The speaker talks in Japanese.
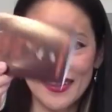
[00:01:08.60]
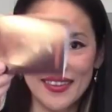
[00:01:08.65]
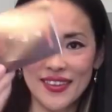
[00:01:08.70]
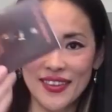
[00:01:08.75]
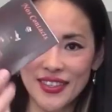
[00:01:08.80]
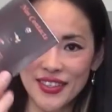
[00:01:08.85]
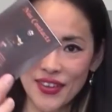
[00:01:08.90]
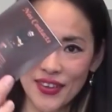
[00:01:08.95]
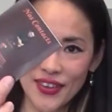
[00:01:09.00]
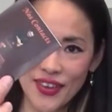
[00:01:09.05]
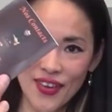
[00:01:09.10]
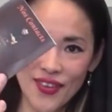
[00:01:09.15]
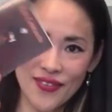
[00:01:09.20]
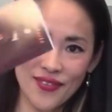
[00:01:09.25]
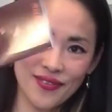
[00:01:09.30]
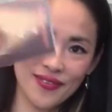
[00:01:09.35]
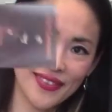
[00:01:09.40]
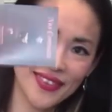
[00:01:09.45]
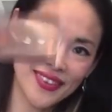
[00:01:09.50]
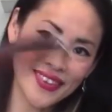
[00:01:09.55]
後ほど、こ
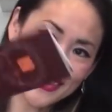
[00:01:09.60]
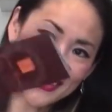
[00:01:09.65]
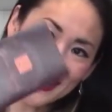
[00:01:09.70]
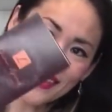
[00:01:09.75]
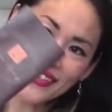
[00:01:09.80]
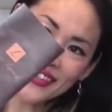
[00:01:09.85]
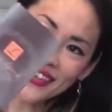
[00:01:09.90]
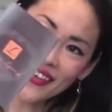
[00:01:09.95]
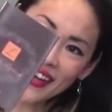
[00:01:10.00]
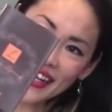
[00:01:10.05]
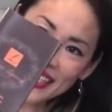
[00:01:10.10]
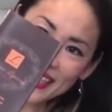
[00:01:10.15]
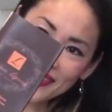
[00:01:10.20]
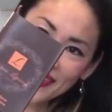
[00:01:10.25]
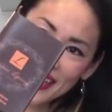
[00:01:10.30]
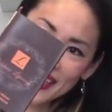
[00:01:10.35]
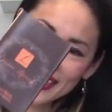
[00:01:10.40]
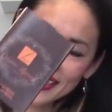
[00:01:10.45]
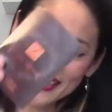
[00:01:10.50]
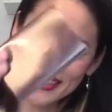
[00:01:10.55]
ちらも紹介し
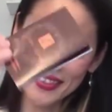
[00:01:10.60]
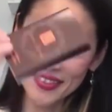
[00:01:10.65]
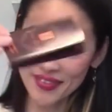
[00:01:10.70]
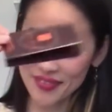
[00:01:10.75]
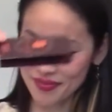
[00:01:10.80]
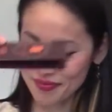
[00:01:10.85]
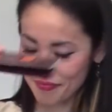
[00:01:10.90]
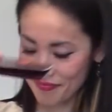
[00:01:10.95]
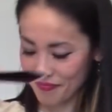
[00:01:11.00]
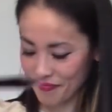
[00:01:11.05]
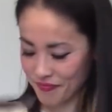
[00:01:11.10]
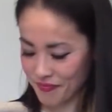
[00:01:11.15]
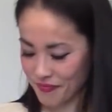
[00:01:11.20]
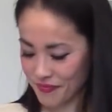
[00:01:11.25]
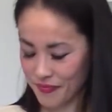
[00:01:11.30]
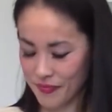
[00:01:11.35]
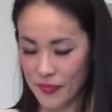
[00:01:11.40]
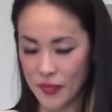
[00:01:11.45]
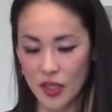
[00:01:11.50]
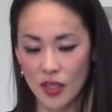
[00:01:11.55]
ます。
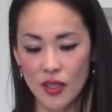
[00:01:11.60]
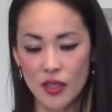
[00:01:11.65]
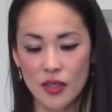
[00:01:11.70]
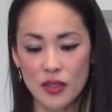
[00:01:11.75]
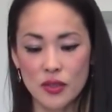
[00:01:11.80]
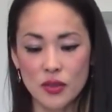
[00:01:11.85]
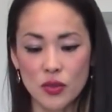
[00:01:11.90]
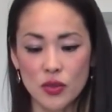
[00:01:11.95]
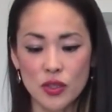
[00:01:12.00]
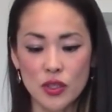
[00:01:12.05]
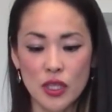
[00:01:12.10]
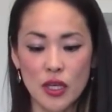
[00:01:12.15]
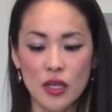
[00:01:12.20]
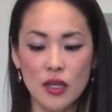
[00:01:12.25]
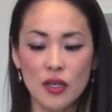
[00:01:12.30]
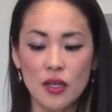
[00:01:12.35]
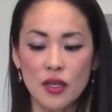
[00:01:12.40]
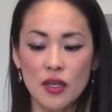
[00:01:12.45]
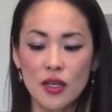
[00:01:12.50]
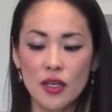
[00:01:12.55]
そし
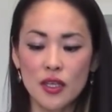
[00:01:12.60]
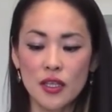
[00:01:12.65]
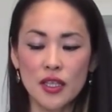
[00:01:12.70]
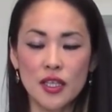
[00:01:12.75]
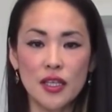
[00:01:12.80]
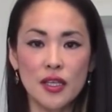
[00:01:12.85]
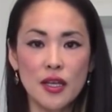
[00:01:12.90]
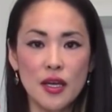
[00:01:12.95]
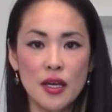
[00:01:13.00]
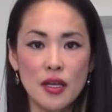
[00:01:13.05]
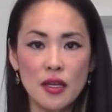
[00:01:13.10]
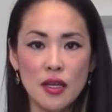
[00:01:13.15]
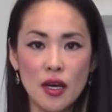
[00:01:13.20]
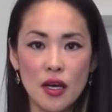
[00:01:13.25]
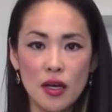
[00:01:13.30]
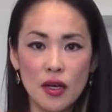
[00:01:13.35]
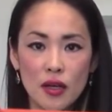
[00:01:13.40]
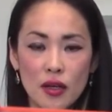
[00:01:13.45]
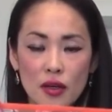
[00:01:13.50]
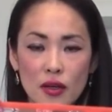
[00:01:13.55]
て、綺麗
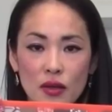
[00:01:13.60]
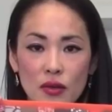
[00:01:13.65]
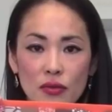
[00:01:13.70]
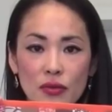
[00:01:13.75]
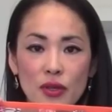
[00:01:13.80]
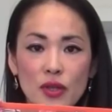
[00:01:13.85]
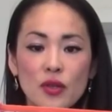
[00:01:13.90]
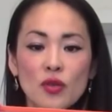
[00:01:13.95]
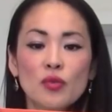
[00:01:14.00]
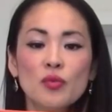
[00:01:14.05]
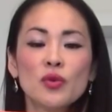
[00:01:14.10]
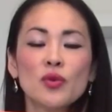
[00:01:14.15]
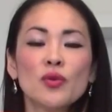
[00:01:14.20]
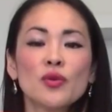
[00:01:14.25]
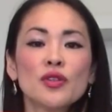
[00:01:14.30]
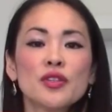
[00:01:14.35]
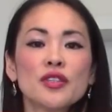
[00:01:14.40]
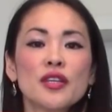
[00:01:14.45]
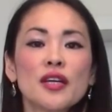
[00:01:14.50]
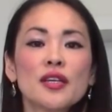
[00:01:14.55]
なフィルム
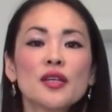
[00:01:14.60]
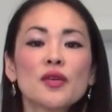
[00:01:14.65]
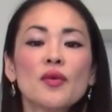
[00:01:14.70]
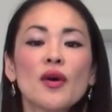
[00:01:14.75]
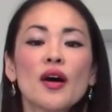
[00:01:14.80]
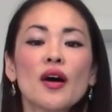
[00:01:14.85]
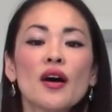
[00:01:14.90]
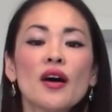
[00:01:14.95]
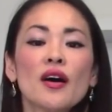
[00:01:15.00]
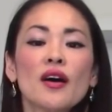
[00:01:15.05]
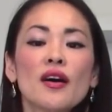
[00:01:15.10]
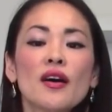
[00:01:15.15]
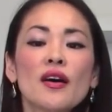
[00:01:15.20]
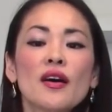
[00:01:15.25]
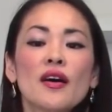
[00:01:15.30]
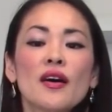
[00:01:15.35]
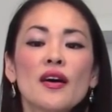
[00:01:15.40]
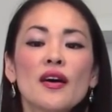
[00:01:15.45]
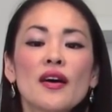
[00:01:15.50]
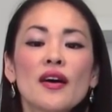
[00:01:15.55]
の下には、な
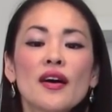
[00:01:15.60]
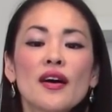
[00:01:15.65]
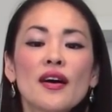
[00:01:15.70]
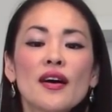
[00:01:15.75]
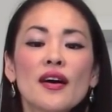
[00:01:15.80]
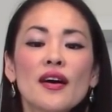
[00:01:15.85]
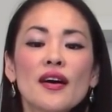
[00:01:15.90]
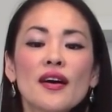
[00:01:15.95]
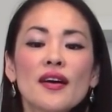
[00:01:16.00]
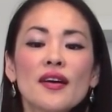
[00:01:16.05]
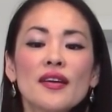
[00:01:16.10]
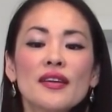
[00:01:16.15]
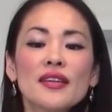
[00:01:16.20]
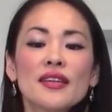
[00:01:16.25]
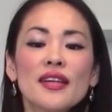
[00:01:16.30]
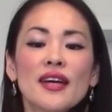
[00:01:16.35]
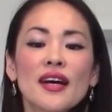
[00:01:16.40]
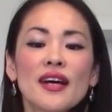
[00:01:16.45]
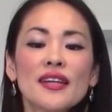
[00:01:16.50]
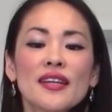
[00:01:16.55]

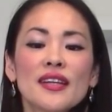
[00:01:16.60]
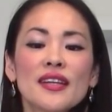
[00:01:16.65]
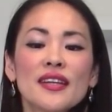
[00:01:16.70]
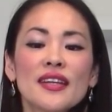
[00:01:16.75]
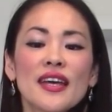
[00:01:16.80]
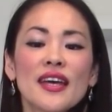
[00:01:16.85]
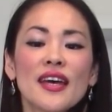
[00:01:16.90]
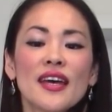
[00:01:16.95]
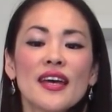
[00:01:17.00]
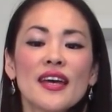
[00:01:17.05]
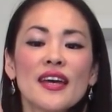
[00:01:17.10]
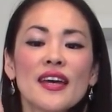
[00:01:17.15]
んて、はい、